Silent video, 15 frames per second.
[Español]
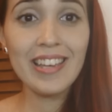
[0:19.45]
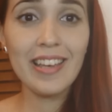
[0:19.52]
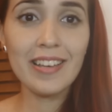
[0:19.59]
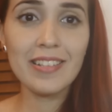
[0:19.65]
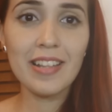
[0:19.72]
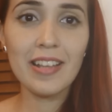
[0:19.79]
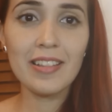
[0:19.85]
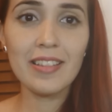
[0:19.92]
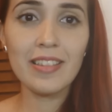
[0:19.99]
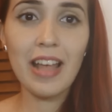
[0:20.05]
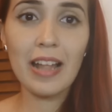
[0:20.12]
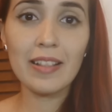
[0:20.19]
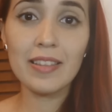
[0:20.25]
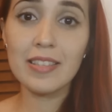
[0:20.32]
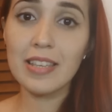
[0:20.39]
y este
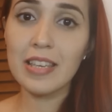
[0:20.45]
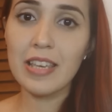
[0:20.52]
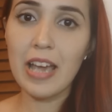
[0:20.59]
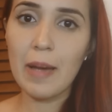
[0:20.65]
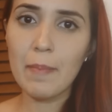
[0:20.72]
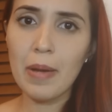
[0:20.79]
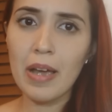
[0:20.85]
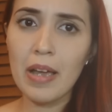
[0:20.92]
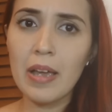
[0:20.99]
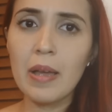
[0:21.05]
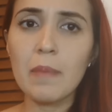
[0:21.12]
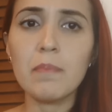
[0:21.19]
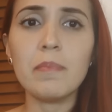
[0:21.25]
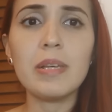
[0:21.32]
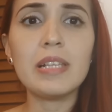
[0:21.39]
tap se llama
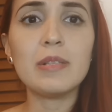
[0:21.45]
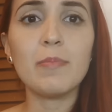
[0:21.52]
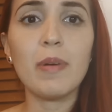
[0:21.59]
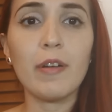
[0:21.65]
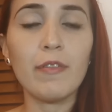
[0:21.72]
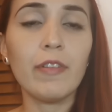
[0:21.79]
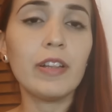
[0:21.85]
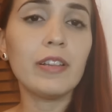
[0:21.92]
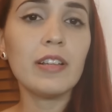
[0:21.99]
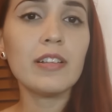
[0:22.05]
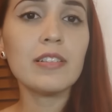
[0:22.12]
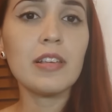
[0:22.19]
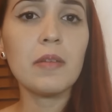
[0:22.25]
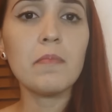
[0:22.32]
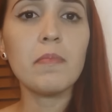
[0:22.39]
mis
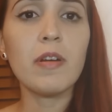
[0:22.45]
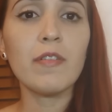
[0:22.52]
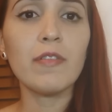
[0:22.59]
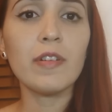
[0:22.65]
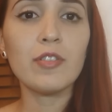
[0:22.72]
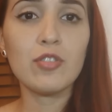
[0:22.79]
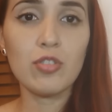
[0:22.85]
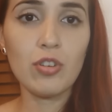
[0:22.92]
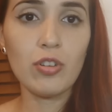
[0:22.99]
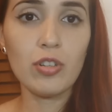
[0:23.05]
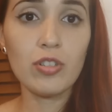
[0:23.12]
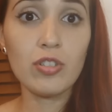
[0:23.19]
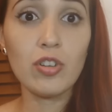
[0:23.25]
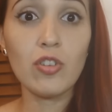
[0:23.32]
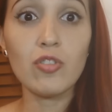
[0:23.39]
perfectas
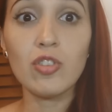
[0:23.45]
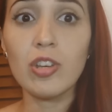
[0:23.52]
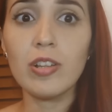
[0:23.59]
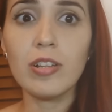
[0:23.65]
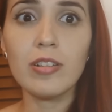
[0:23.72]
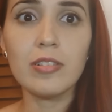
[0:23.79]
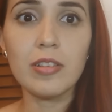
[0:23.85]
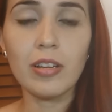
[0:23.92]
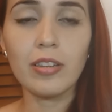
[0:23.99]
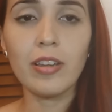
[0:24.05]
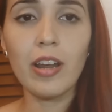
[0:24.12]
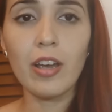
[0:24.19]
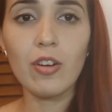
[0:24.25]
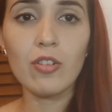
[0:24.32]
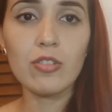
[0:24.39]
imperfecciones. Consiste en decir
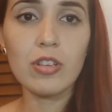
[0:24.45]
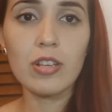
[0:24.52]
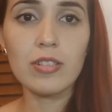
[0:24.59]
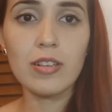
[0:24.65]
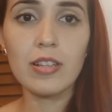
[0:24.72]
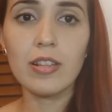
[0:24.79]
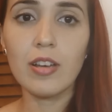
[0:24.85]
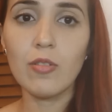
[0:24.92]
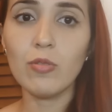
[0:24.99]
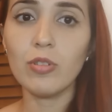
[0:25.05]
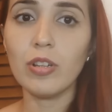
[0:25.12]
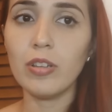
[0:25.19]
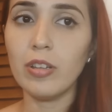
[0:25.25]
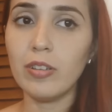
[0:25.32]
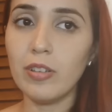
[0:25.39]
tres cosas que te
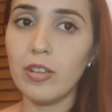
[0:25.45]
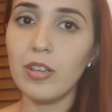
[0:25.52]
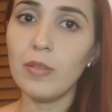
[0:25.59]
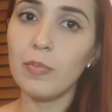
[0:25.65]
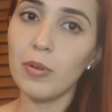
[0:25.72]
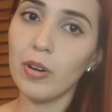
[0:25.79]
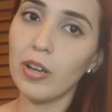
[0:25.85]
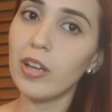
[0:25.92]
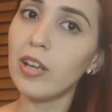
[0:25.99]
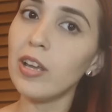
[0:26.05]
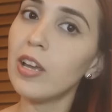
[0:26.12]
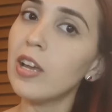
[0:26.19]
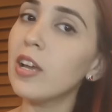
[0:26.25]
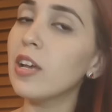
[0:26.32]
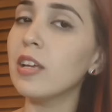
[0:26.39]
gustan de ti y por qué,
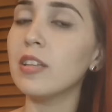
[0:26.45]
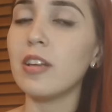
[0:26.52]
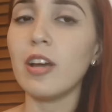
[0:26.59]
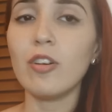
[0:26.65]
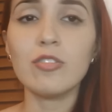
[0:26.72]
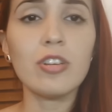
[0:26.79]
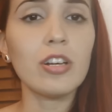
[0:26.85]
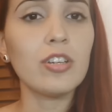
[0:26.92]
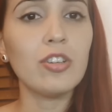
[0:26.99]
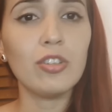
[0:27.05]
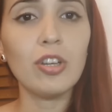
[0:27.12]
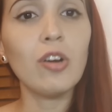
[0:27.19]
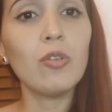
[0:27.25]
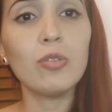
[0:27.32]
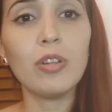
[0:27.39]
y tres cosas que
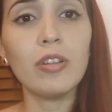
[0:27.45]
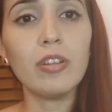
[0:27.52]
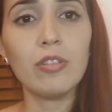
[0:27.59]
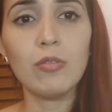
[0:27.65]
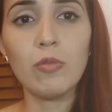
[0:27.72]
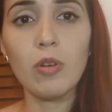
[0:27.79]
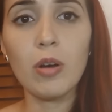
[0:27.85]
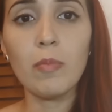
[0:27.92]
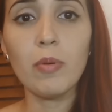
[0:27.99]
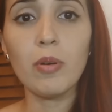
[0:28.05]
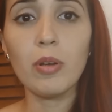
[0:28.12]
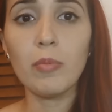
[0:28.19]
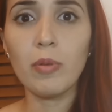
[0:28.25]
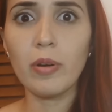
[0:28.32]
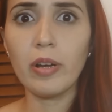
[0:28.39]
no te gustan de tu
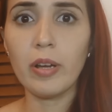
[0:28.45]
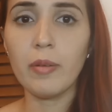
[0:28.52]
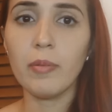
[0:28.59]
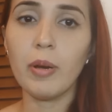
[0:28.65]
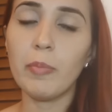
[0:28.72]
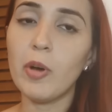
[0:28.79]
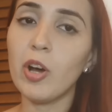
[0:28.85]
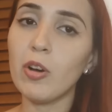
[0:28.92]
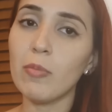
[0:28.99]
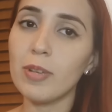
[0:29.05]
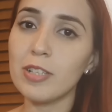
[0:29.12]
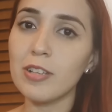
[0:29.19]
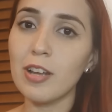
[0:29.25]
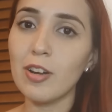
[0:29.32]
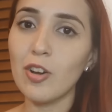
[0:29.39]
cuerpo y por qué. Vamos a
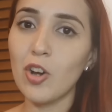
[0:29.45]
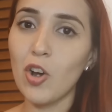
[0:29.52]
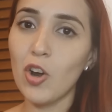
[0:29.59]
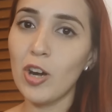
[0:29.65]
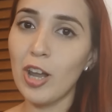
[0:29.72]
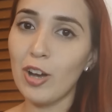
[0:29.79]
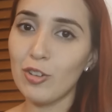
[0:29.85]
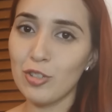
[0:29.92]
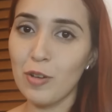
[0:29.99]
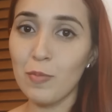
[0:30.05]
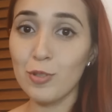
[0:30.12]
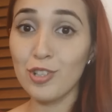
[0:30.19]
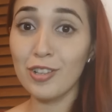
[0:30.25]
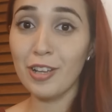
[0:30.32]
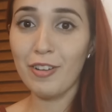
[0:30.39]
comenzar con las
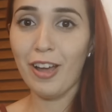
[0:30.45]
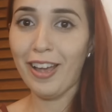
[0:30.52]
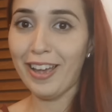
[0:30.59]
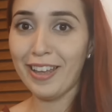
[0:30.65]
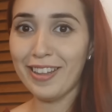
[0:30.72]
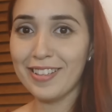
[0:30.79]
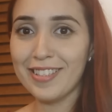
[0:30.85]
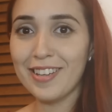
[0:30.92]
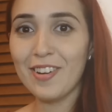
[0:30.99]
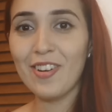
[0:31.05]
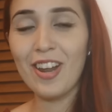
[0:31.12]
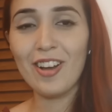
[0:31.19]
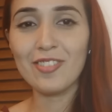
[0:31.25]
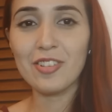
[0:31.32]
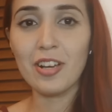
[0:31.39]
cosas positivas, es decir,
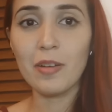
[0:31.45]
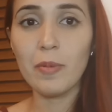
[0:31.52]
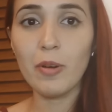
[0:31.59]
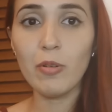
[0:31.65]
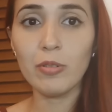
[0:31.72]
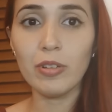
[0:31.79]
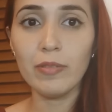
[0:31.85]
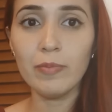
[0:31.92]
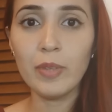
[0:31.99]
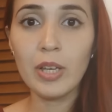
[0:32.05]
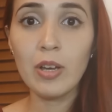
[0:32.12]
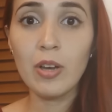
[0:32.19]
con las cosas que me gustan.